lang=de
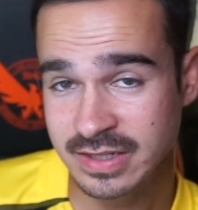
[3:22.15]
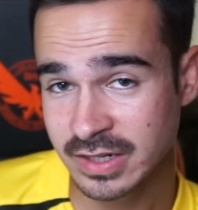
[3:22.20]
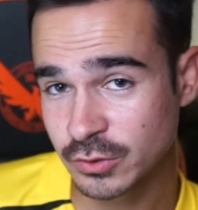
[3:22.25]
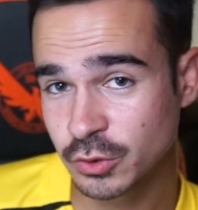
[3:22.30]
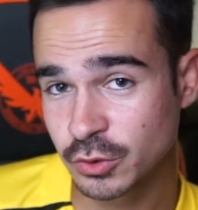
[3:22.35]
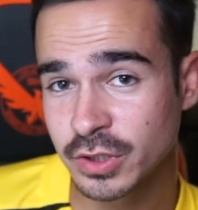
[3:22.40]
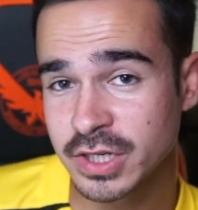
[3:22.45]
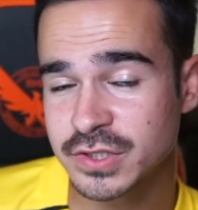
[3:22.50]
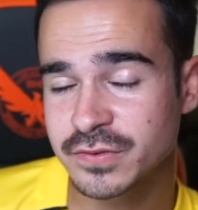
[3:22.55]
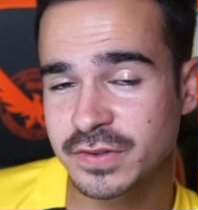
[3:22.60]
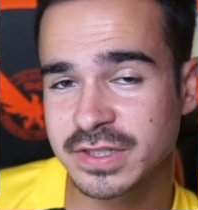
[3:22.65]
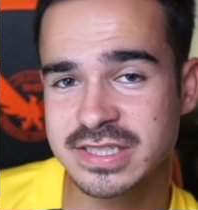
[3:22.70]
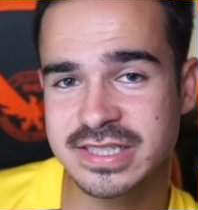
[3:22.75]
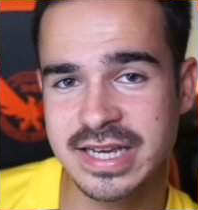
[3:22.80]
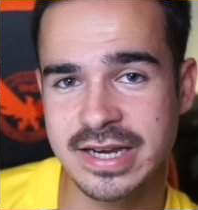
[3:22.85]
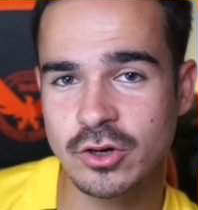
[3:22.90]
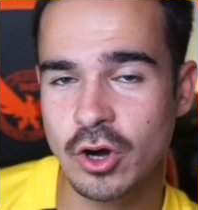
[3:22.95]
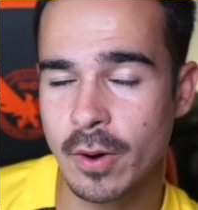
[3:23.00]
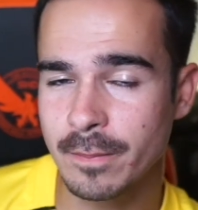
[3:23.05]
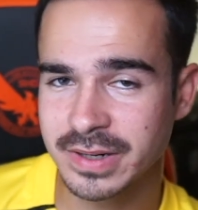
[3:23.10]
Natürlich wird es
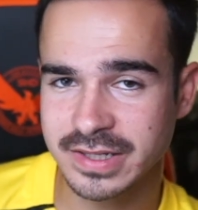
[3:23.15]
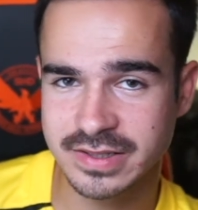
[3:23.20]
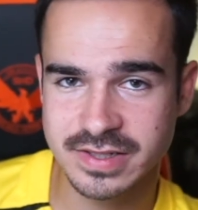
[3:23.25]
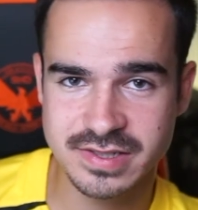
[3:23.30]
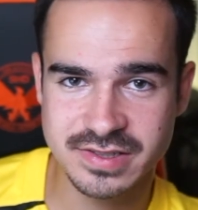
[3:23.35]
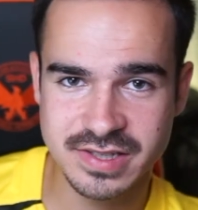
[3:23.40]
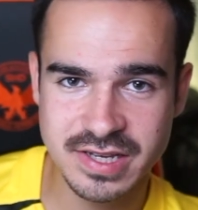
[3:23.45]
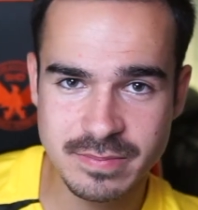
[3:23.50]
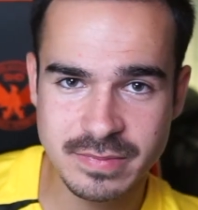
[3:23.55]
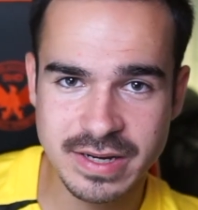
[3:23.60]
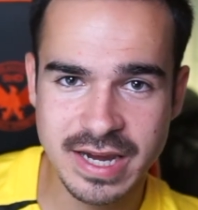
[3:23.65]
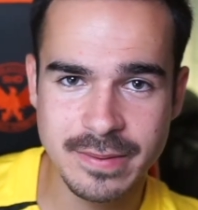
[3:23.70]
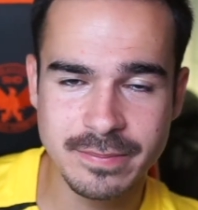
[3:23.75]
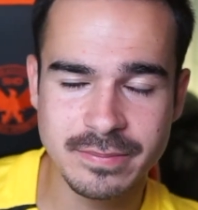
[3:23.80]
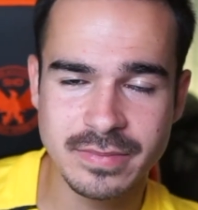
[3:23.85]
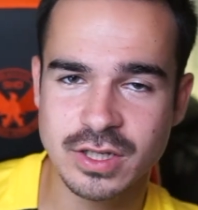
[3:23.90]
ein komplettes Team geben.